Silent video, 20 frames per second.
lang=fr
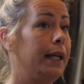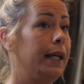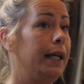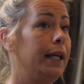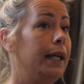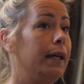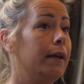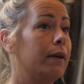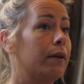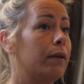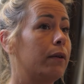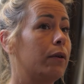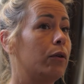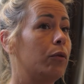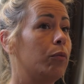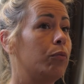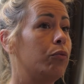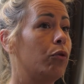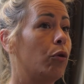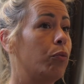Et
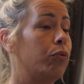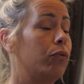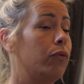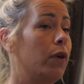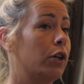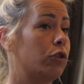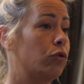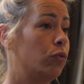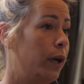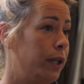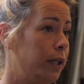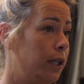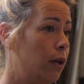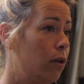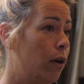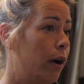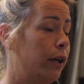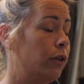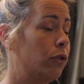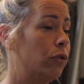pour pouvoir
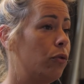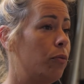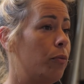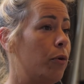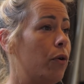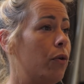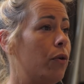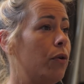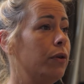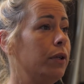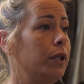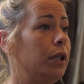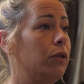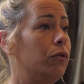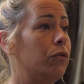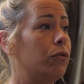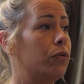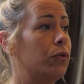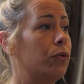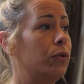soigner correctement,
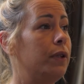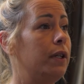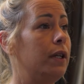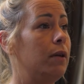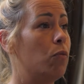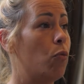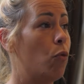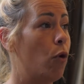il faut des